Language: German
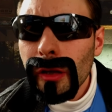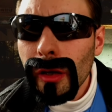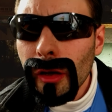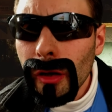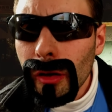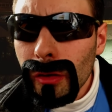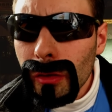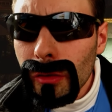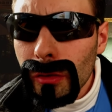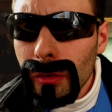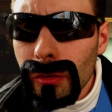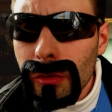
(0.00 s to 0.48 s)

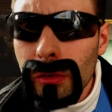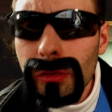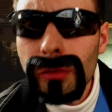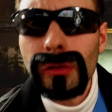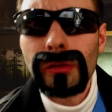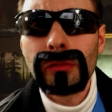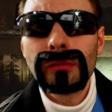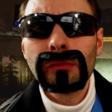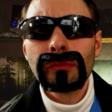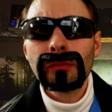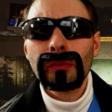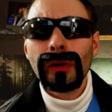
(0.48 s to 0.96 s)

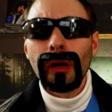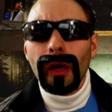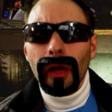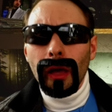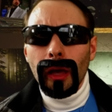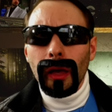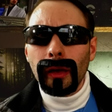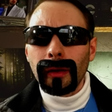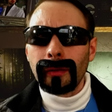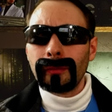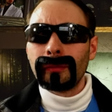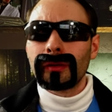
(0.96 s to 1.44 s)
Yo,
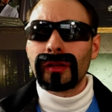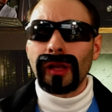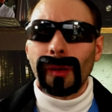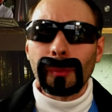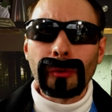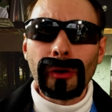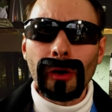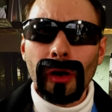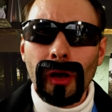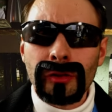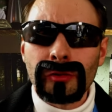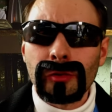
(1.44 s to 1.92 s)
ey, ich
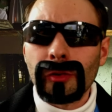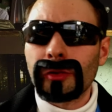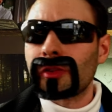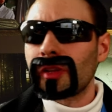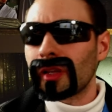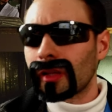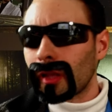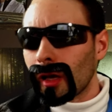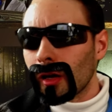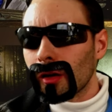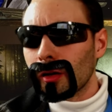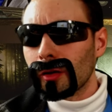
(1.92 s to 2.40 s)
hab gehört, du hast
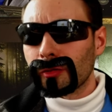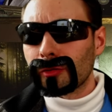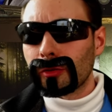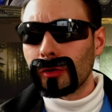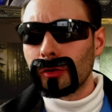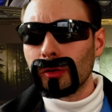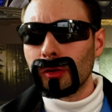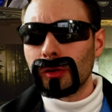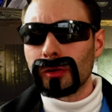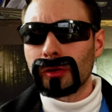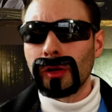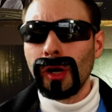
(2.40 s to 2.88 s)
die Tag
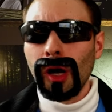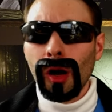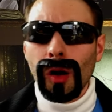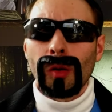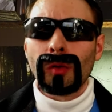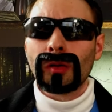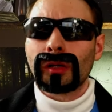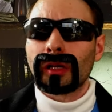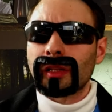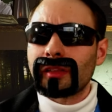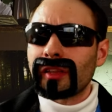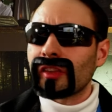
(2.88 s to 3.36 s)
aufgeholt
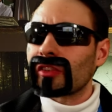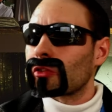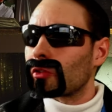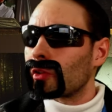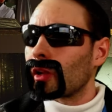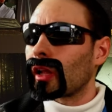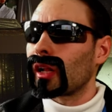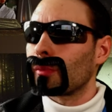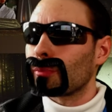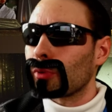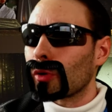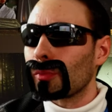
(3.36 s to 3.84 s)
und hast dazu
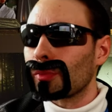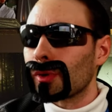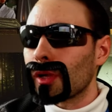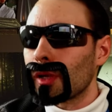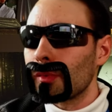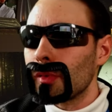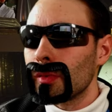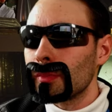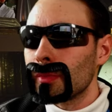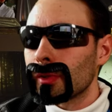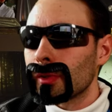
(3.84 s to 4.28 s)
deine Probleme